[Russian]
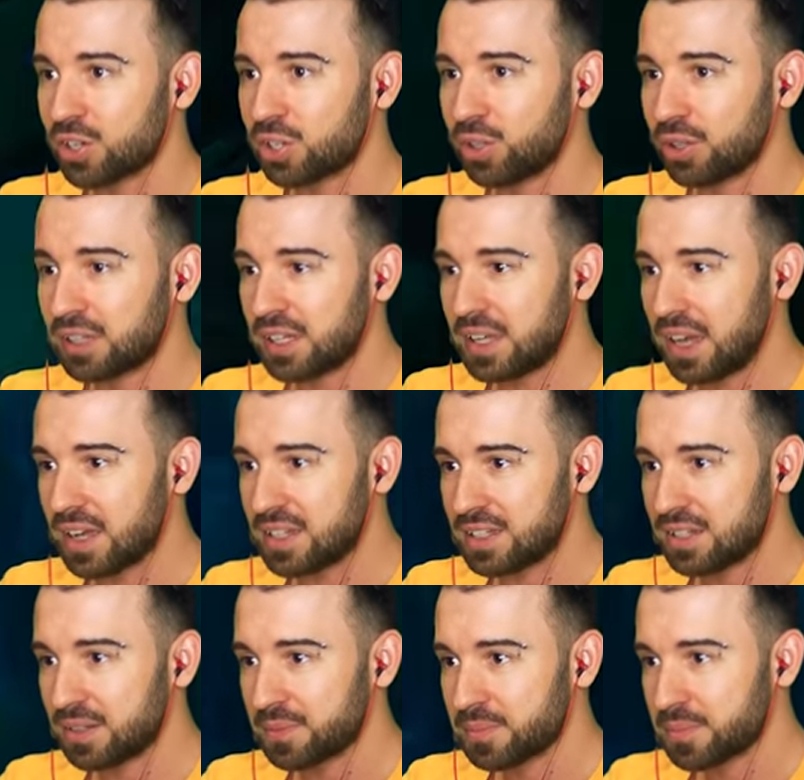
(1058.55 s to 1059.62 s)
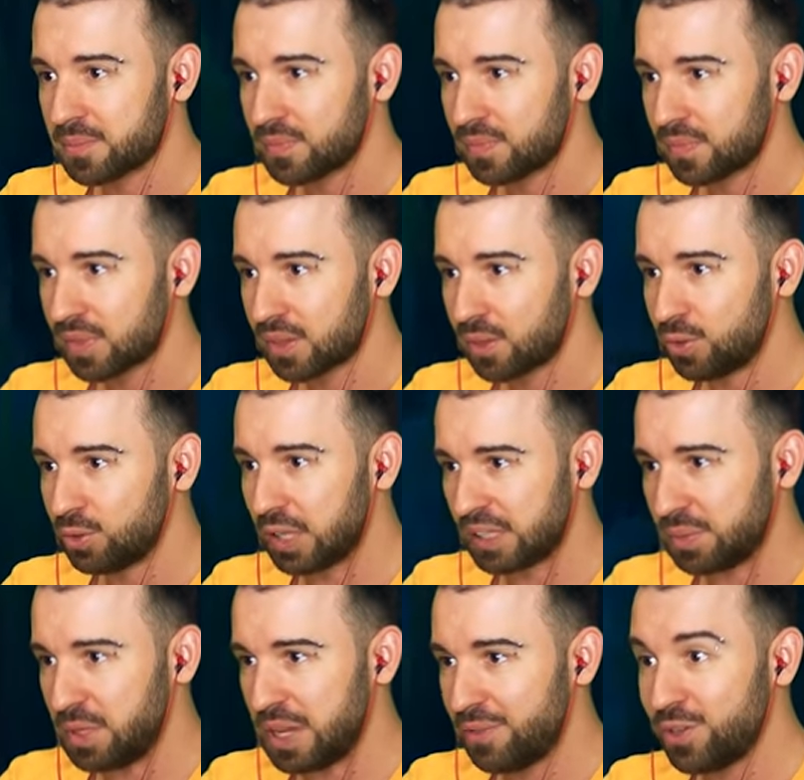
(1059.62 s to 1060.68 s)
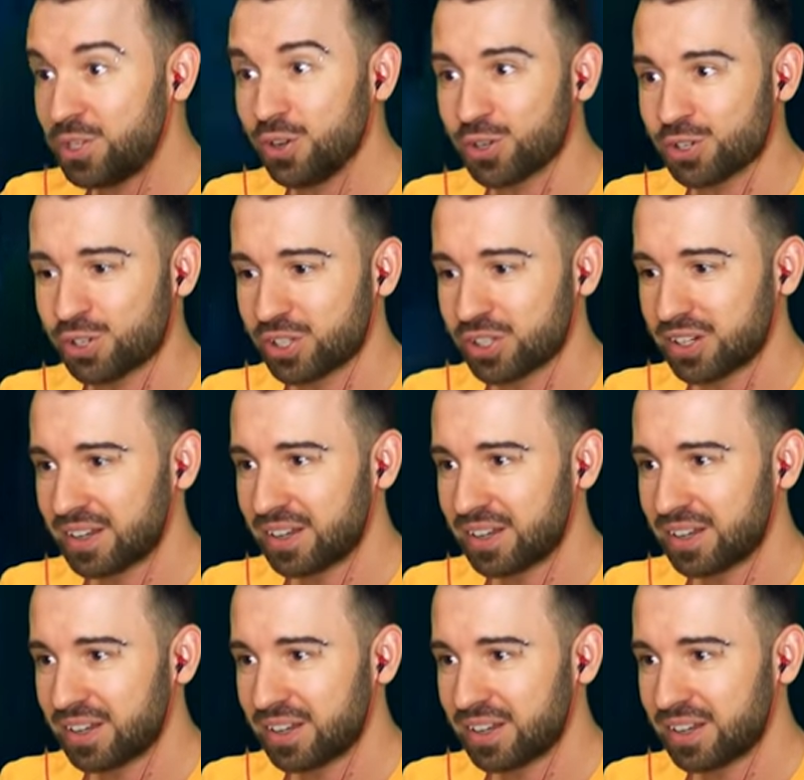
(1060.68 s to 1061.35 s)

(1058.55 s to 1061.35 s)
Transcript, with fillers: Что-то есть. Куда ты меня ведешь?